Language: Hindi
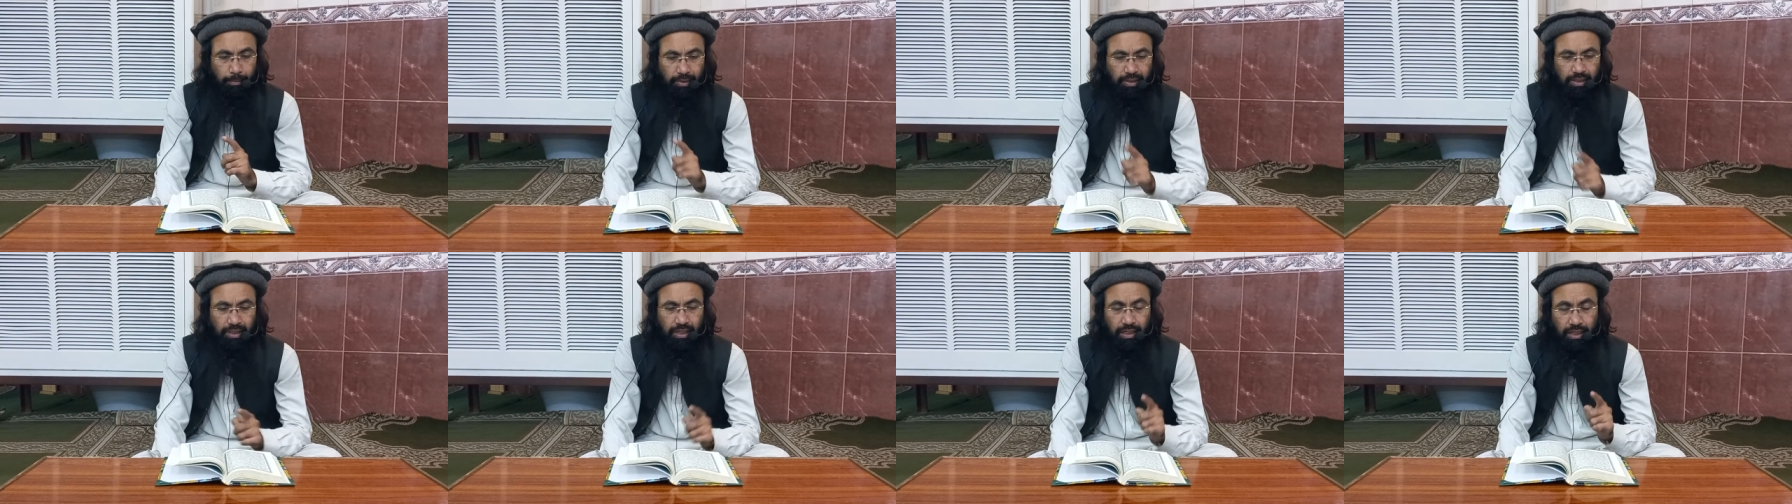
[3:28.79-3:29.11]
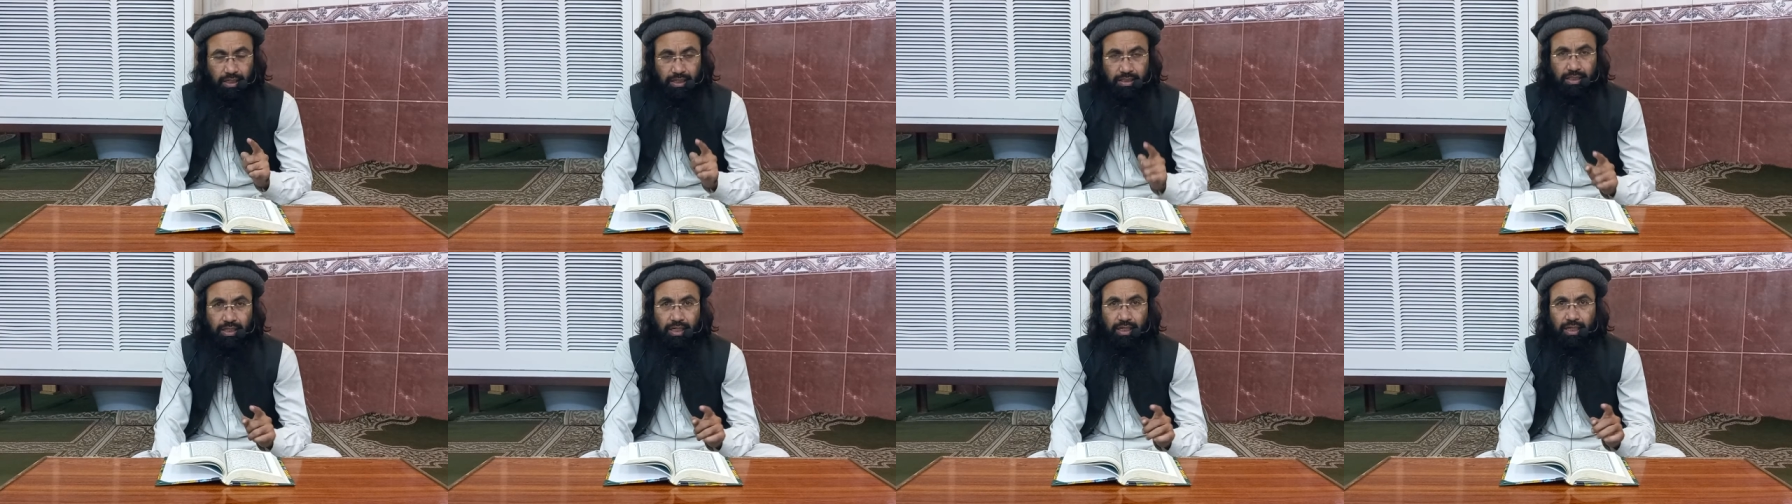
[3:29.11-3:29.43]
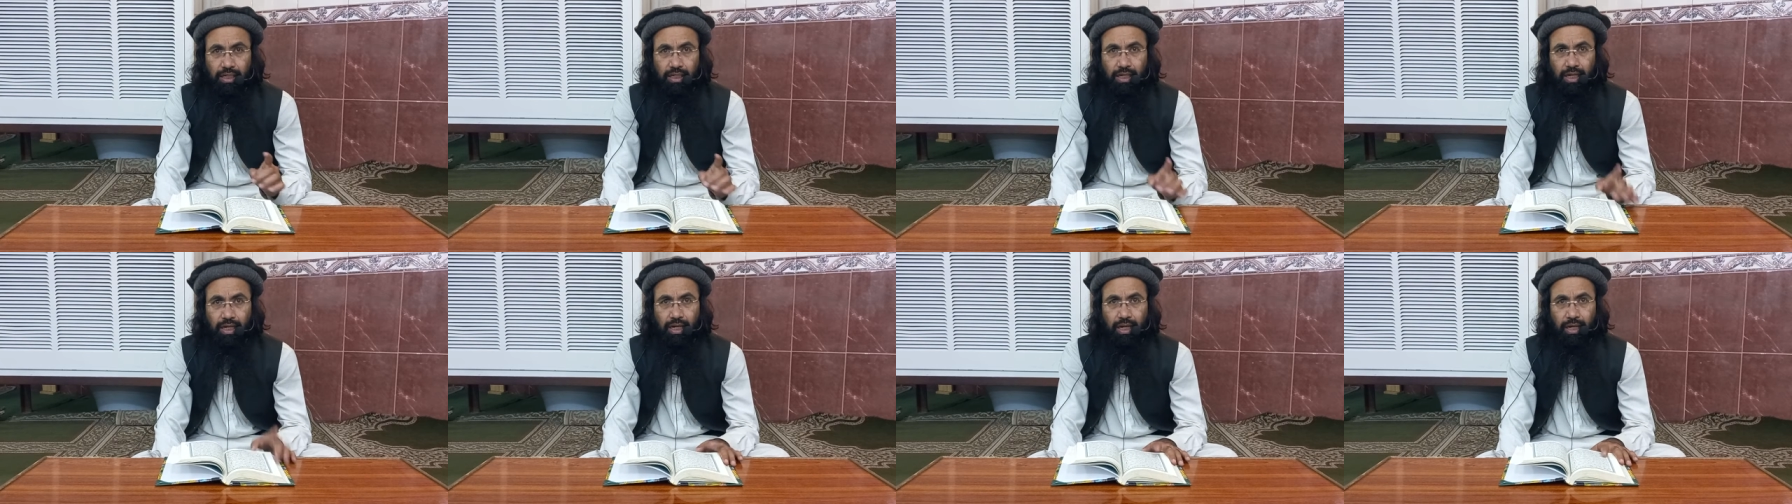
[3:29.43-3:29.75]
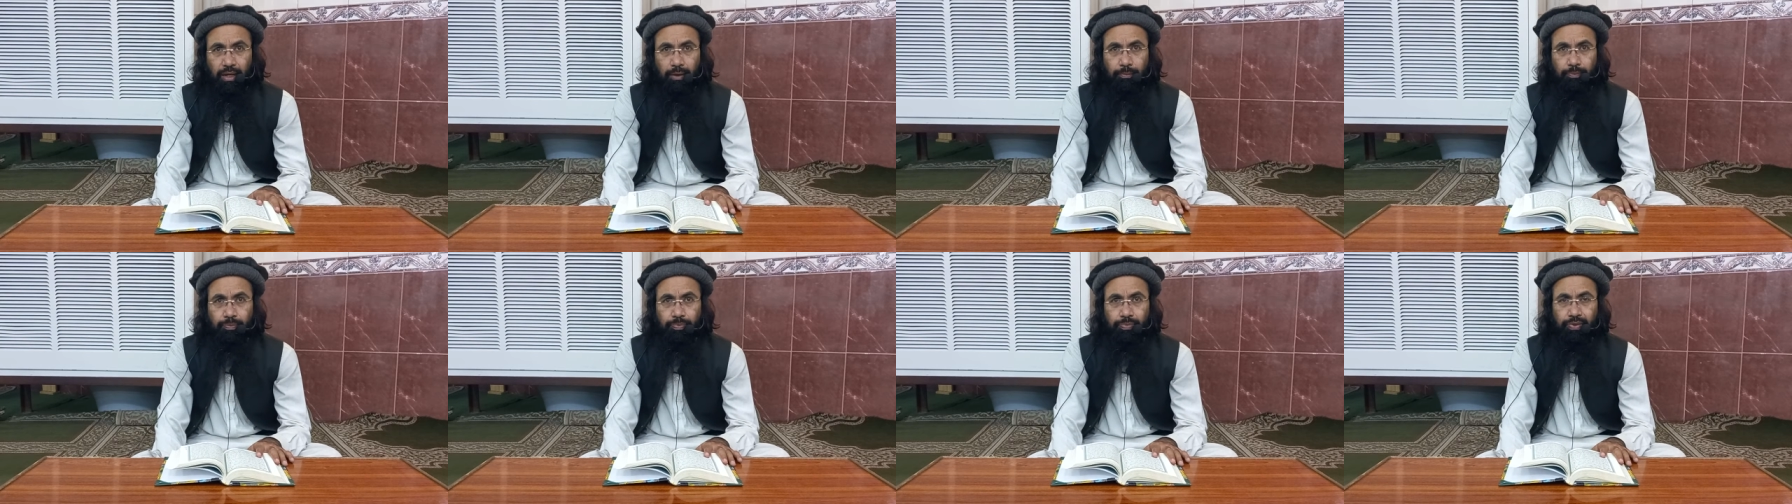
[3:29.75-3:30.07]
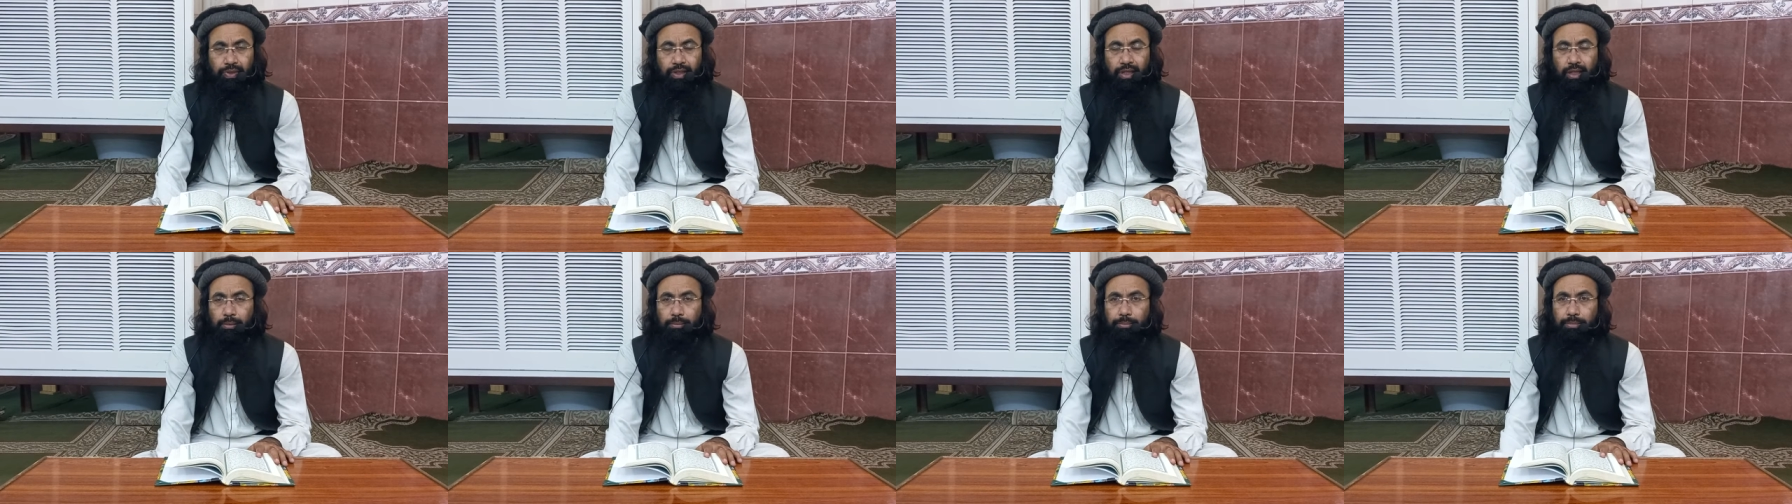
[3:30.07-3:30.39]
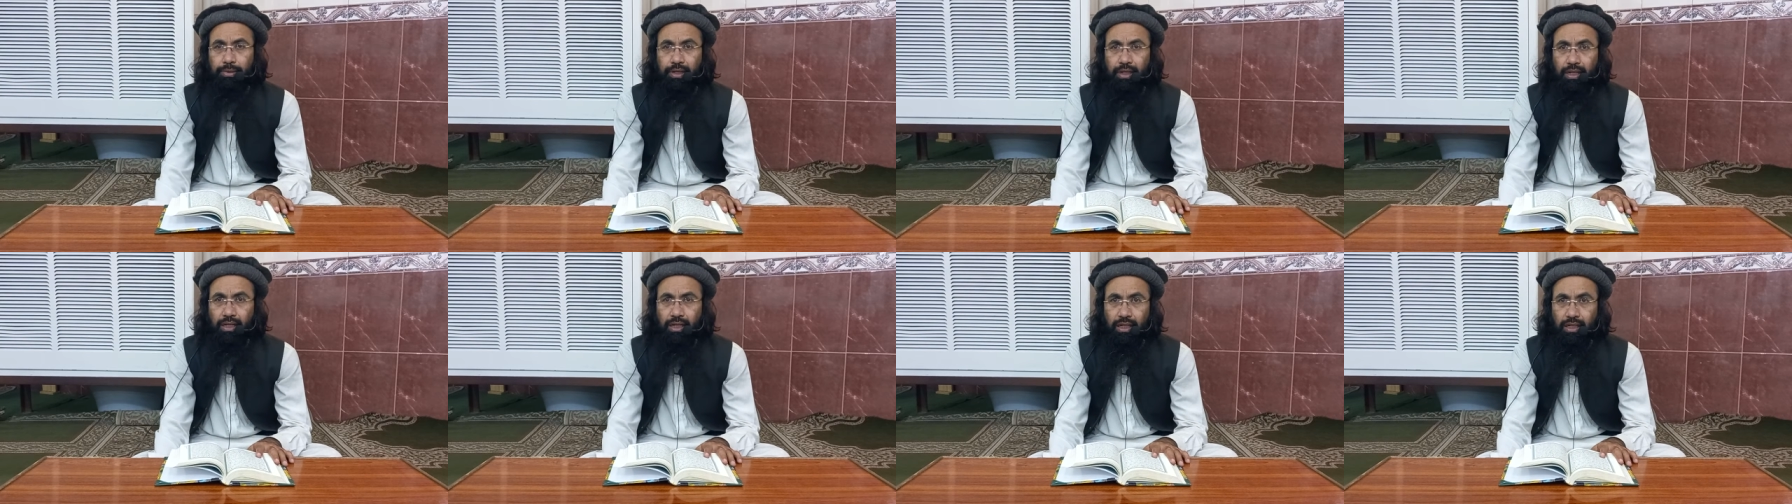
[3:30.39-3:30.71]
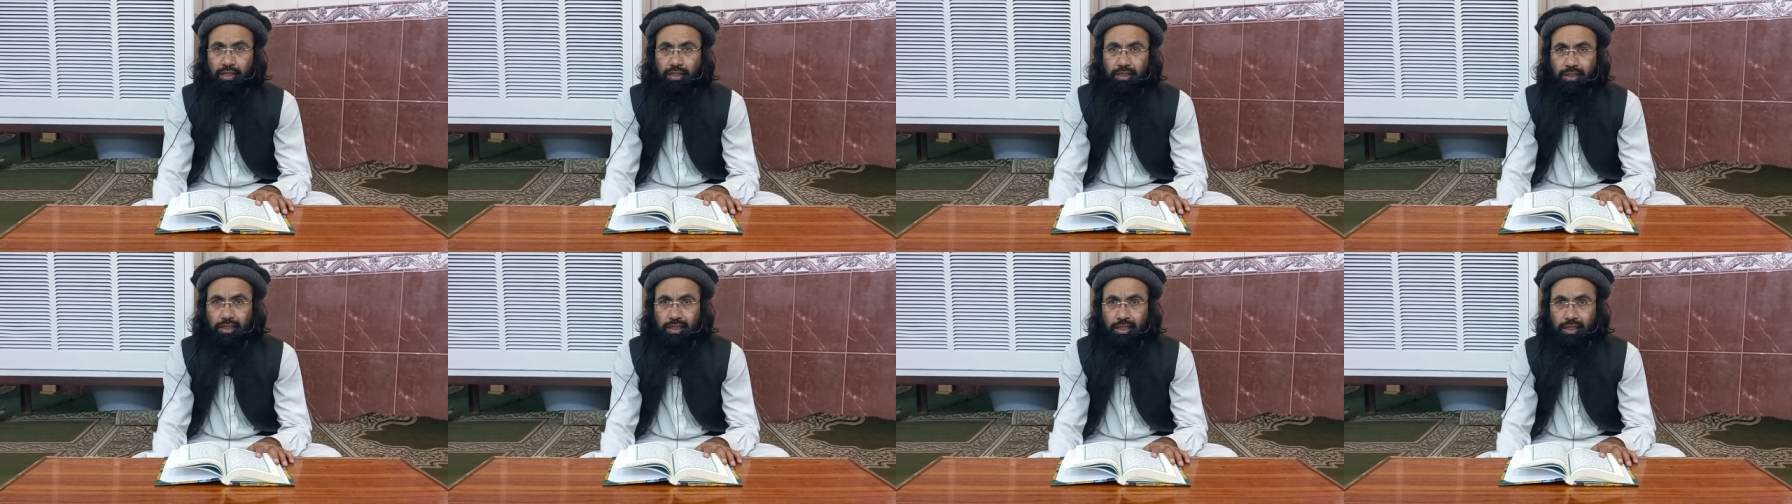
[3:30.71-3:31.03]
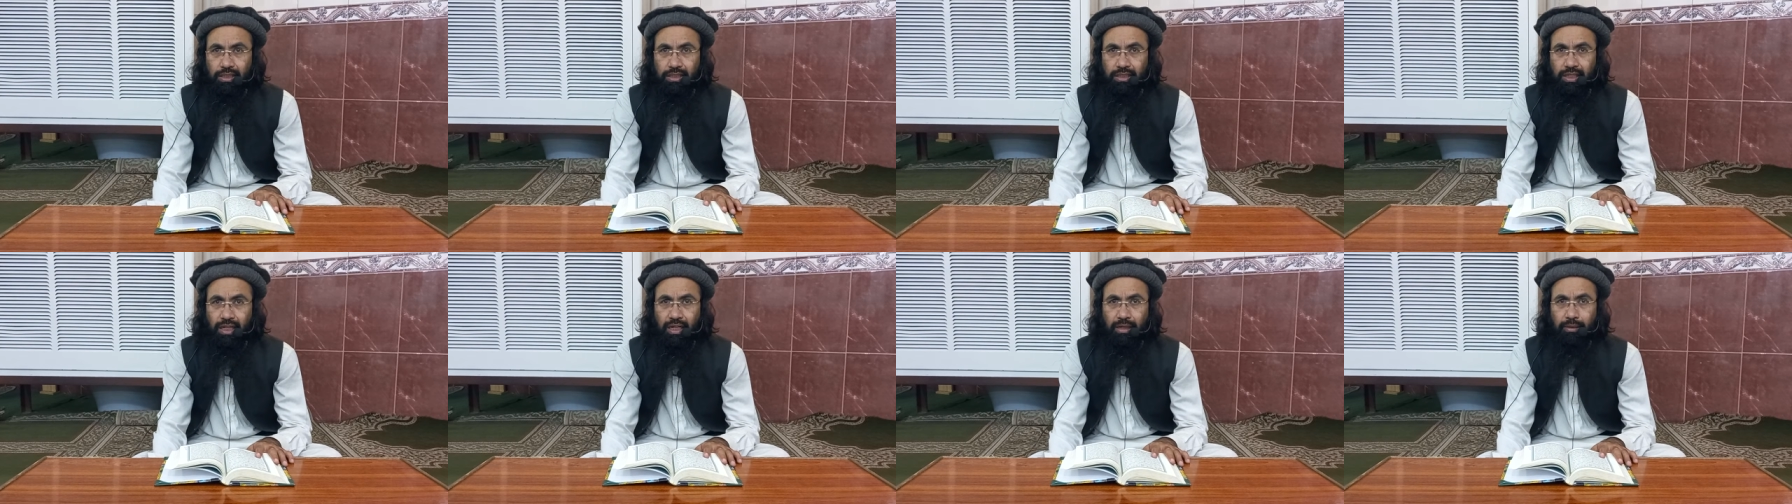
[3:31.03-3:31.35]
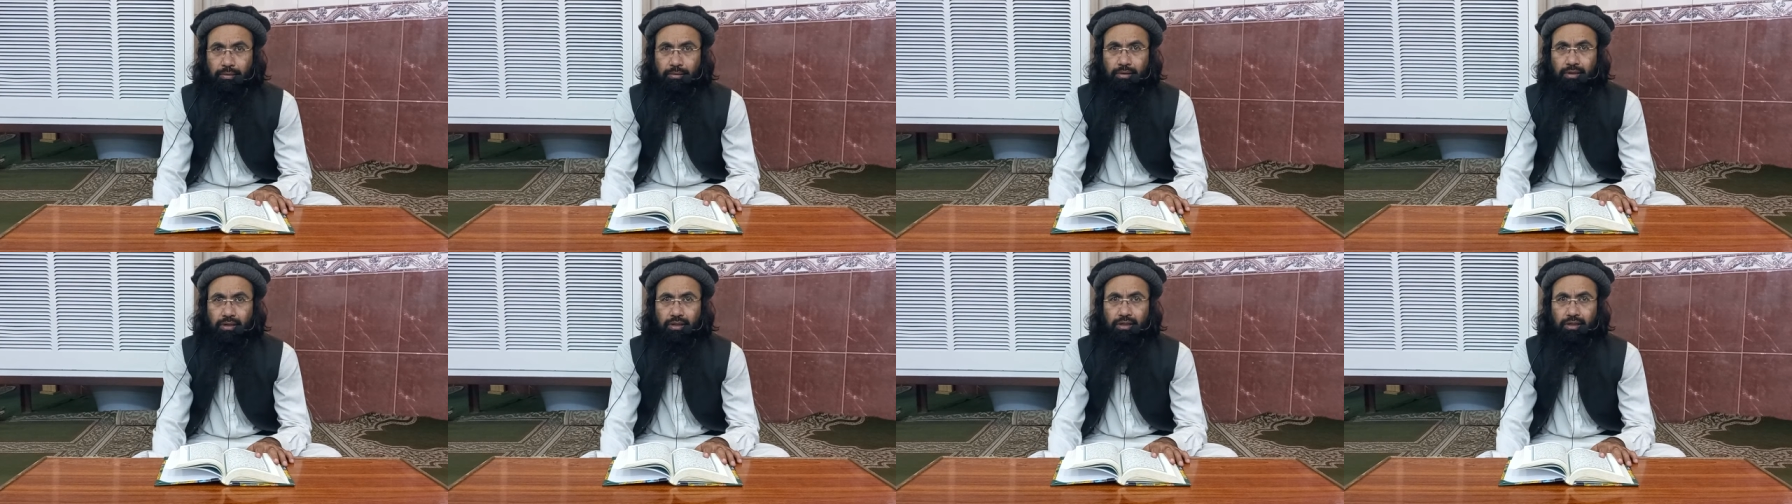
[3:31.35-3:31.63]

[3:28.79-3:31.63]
मदीने से निकाला फिर तीसरे